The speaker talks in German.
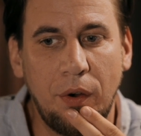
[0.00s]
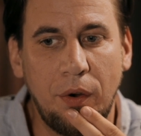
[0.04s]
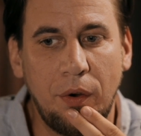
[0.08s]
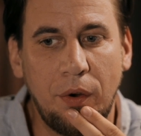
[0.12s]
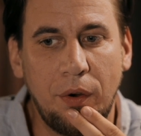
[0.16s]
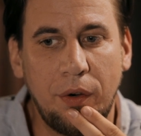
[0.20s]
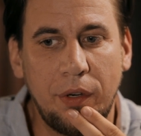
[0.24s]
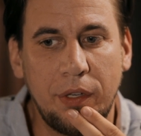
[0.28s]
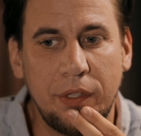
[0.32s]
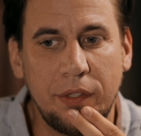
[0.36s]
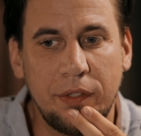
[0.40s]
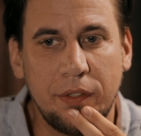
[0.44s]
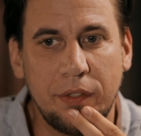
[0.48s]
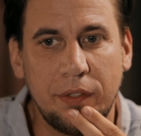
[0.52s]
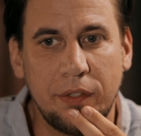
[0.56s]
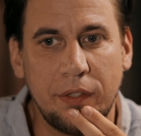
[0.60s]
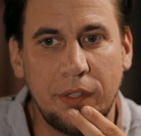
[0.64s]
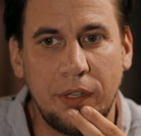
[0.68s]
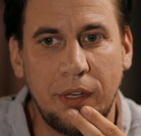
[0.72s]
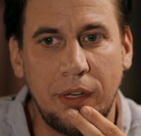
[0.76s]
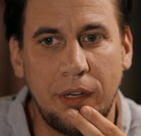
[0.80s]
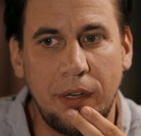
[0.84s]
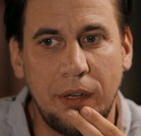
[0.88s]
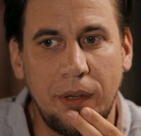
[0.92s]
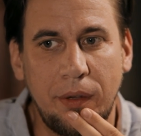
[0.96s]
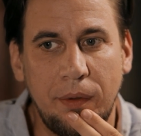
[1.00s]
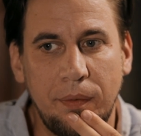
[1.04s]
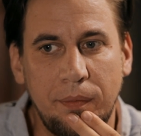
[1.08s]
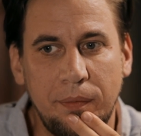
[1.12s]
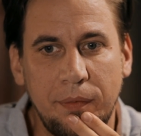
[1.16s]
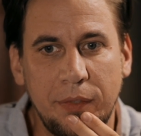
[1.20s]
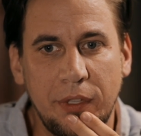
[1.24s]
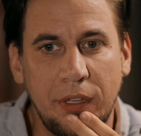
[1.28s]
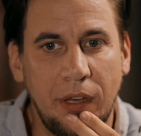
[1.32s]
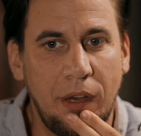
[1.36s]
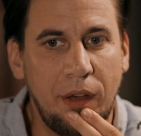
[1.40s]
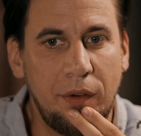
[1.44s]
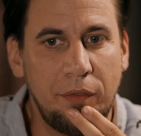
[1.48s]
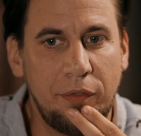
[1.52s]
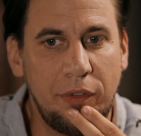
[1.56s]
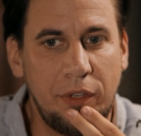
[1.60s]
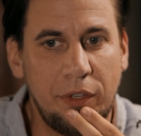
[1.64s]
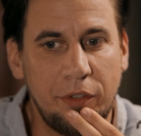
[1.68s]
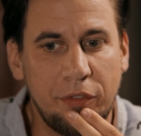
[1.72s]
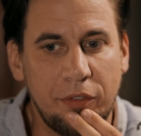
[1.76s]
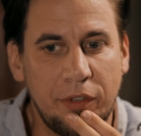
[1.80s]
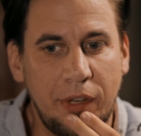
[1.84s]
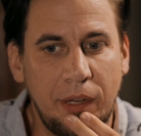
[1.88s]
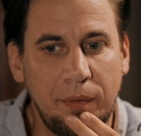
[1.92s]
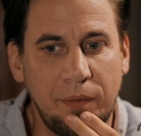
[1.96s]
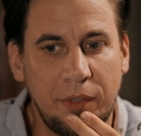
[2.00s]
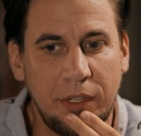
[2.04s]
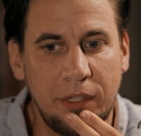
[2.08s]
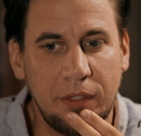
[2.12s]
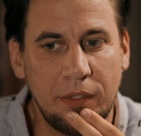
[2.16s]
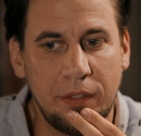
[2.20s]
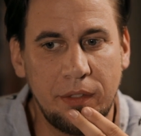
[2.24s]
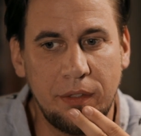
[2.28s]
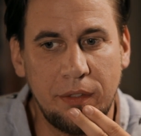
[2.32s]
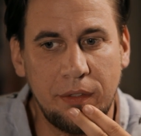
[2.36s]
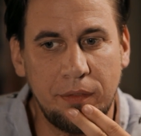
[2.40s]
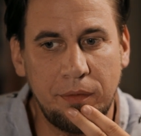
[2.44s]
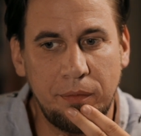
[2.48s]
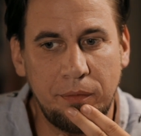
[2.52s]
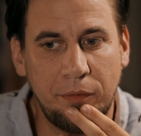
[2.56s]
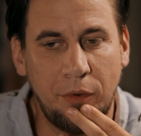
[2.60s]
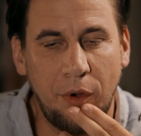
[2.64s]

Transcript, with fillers: Und ähm, ja, viele schreiben dann,